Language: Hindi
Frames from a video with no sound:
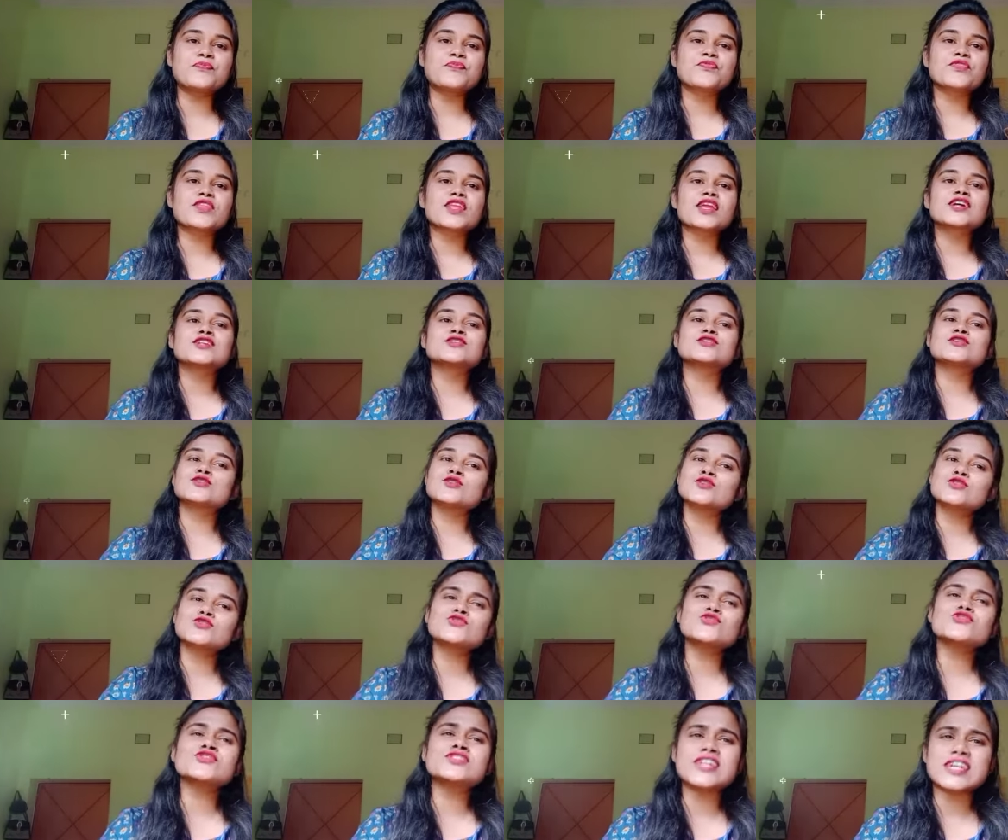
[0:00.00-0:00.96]
तो
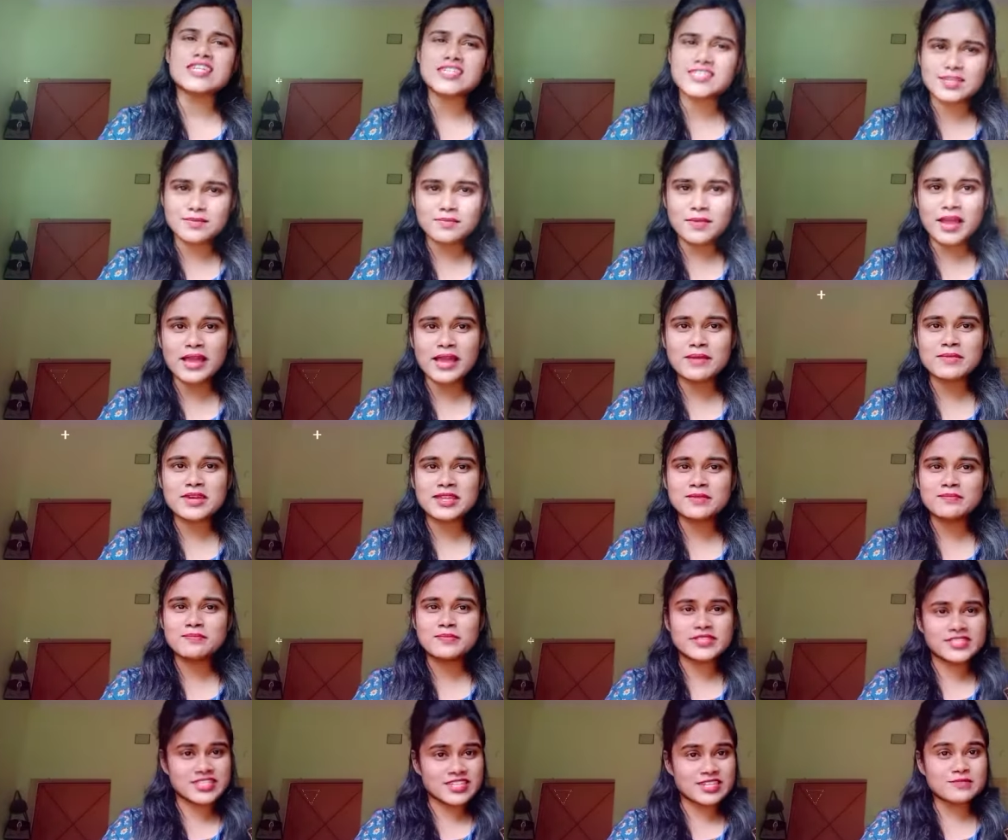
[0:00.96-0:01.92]
दोस्तों जैसे मैं मेरी
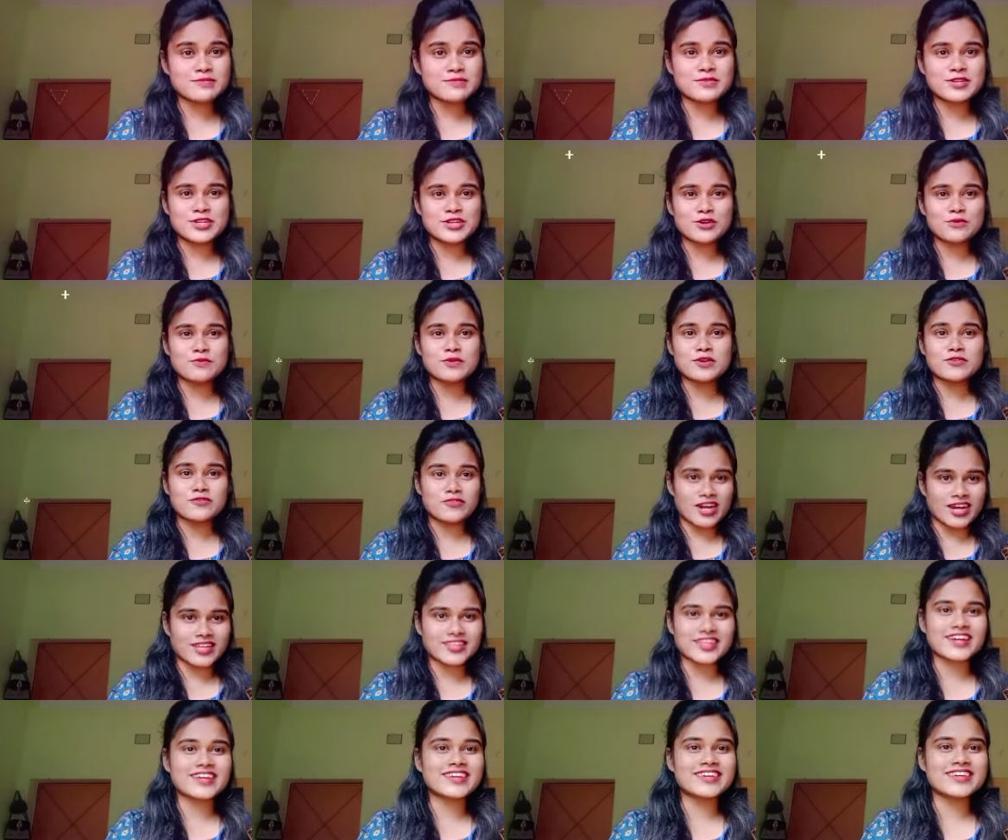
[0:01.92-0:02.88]
पिछली वीडियो में वादा
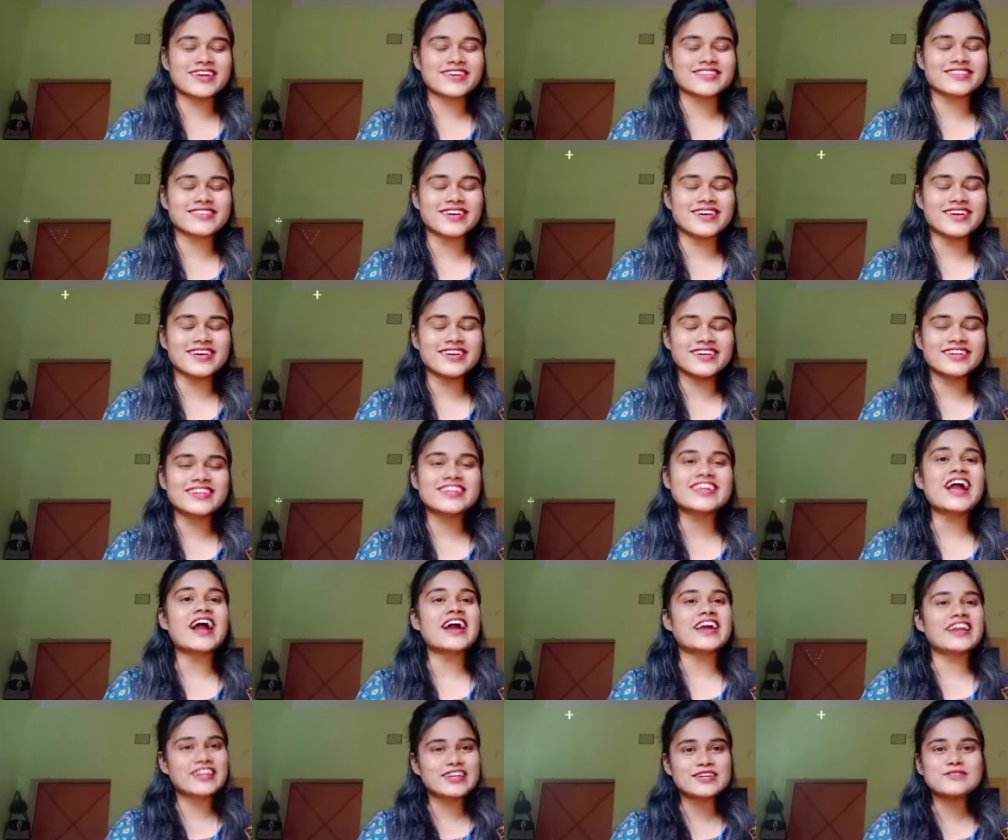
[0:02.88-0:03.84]
किया था कि
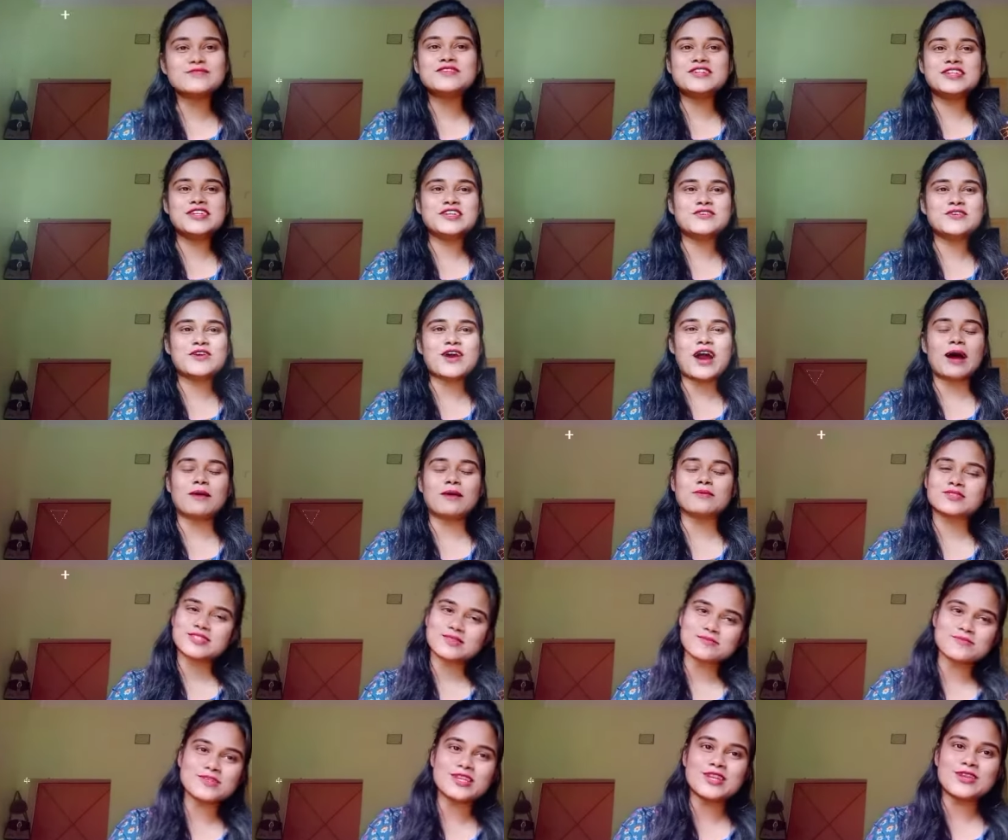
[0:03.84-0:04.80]
अगले वीडियो आप
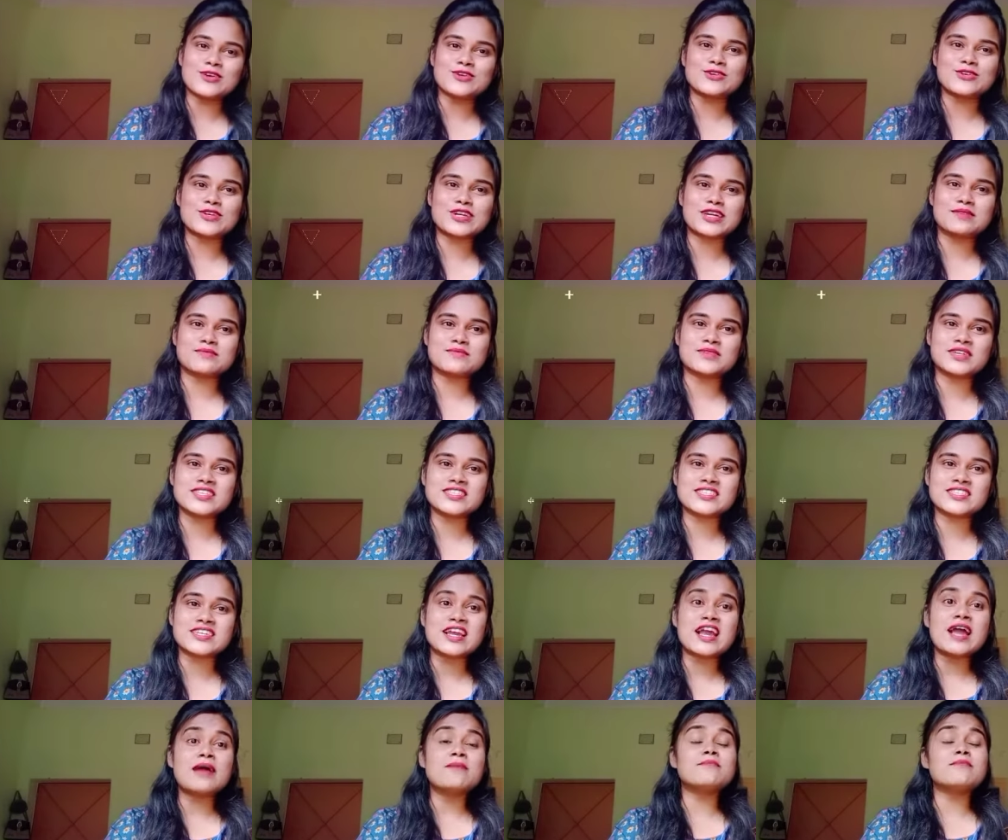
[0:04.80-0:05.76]
सभी लोगों के बीच
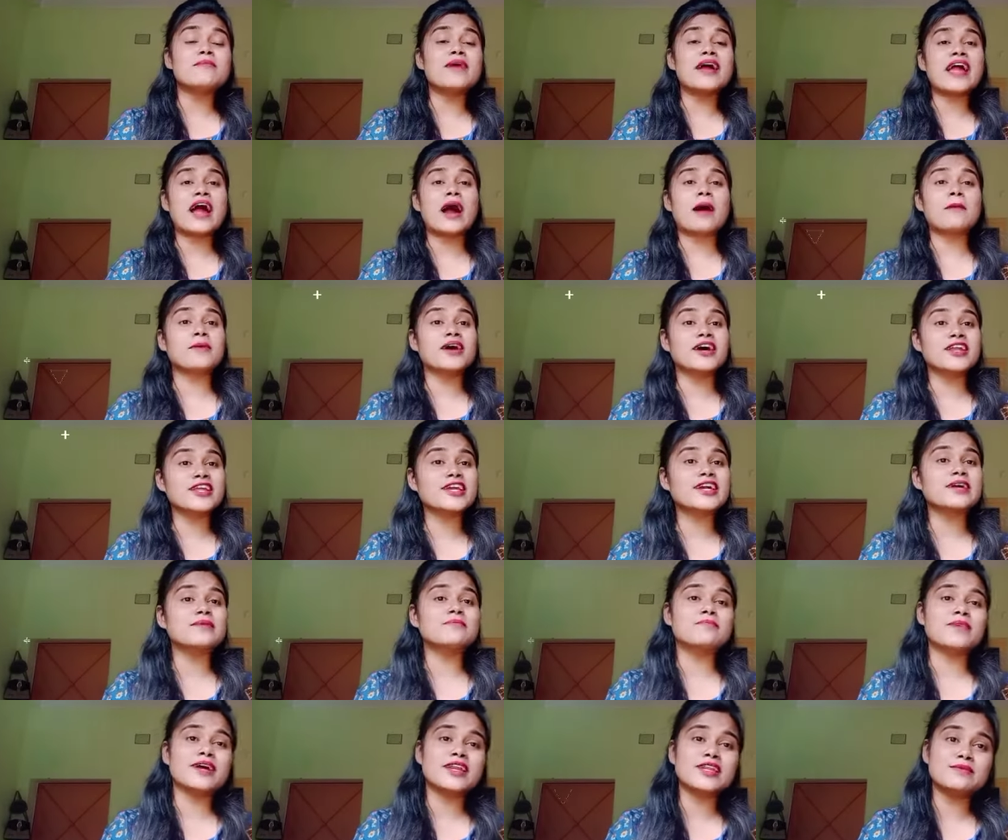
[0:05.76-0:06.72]
मैं हमारी
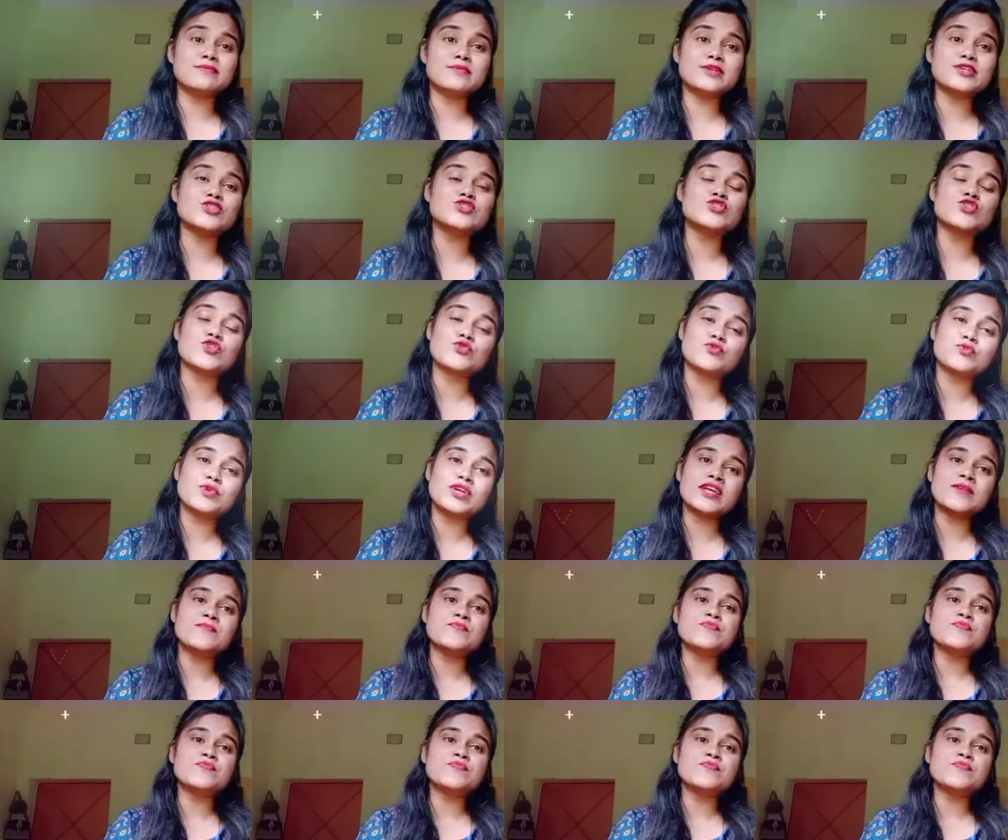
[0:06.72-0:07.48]
कंपनी में जो भी